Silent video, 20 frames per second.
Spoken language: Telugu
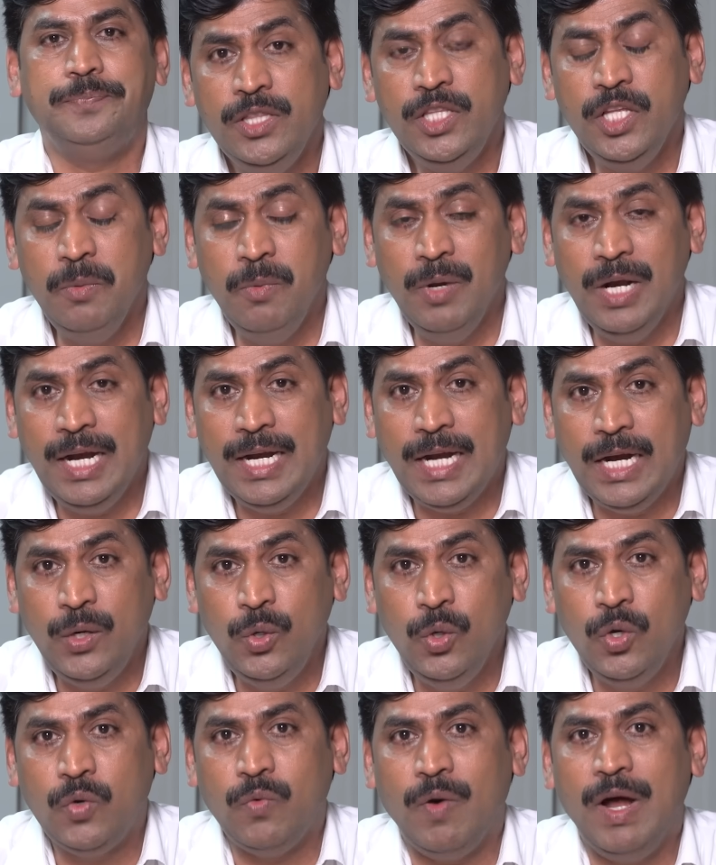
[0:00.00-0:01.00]
తిరుమల
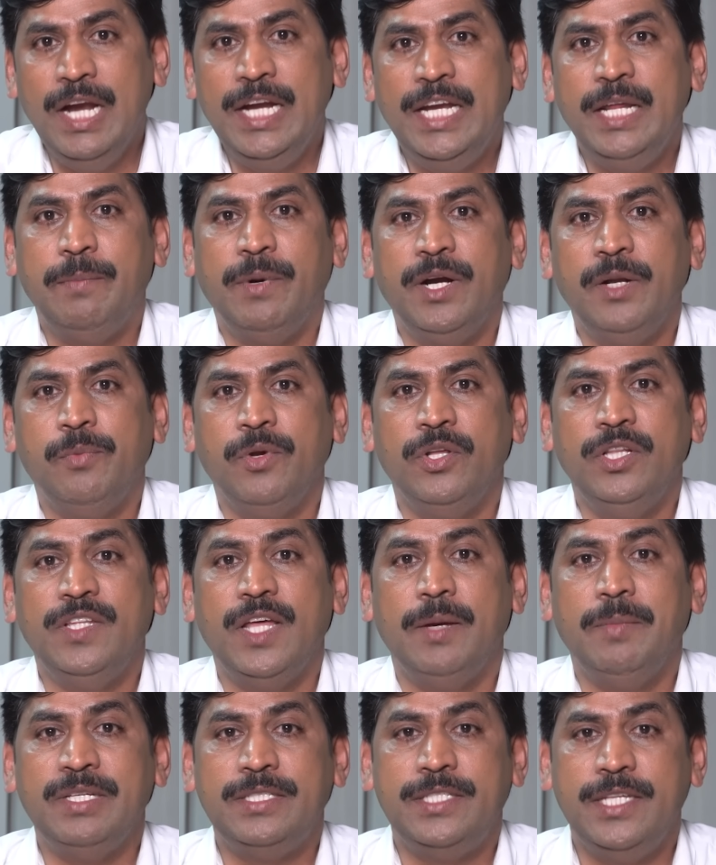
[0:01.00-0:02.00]
లడ్డు క్వాలిటీ పడిపోయింది
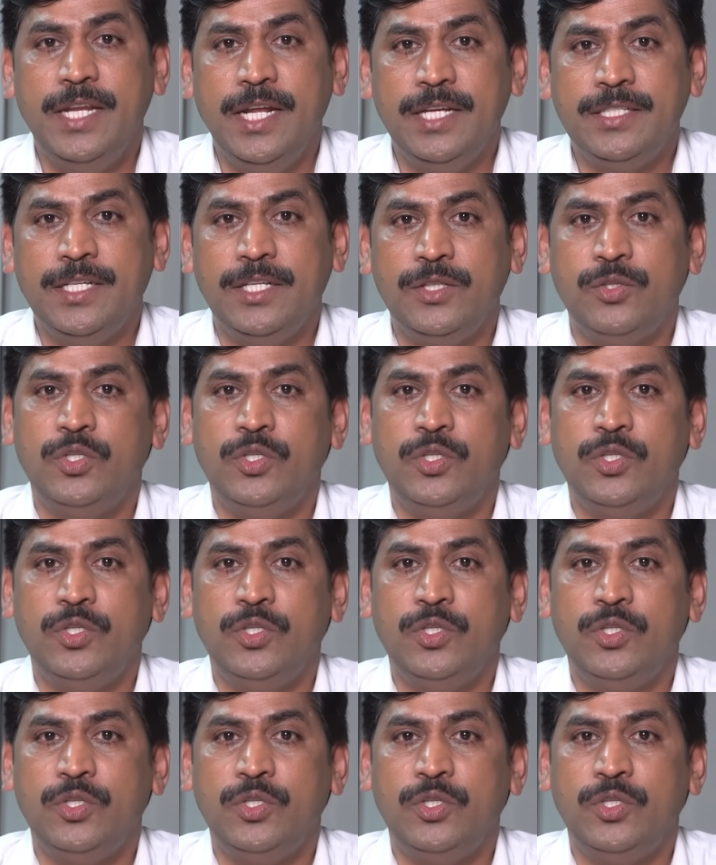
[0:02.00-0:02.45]
దానిపై సీరియస్గా